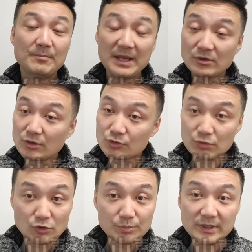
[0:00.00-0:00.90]
每个州的数
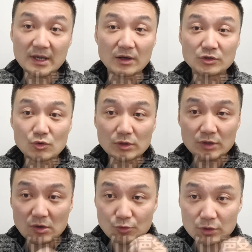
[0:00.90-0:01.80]
量都不一样，州的
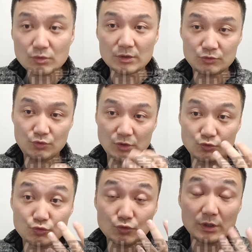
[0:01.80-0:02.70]
人口越多，选
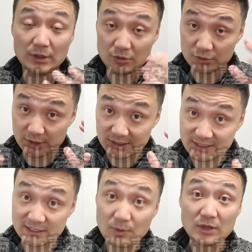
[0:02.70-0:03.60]
区也就是这个
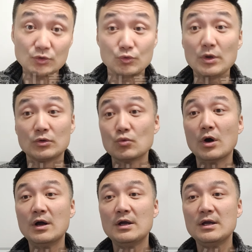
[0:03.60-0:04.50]
席位就越
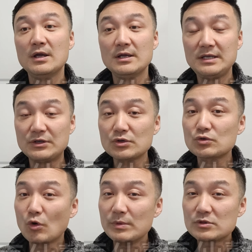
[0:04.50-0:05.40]
多，也就
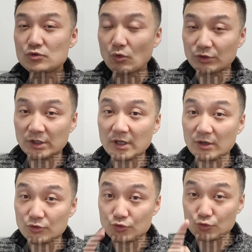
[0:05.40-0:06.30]
是我们总称
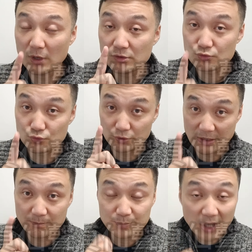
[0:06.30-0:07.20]
的选举
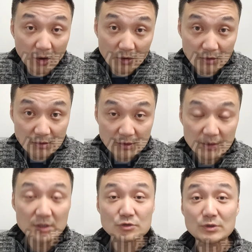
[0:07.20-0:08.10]
人票。
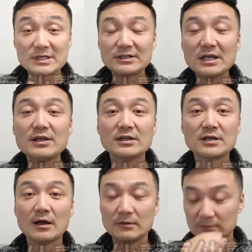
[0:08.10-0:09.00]
所以在这点
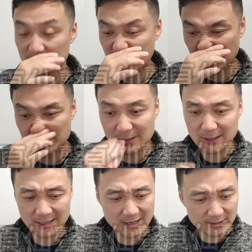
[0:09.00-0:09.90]
上，大家会觉得，
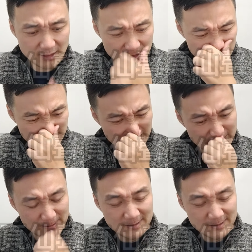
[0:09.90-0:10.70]
哎呀，那这个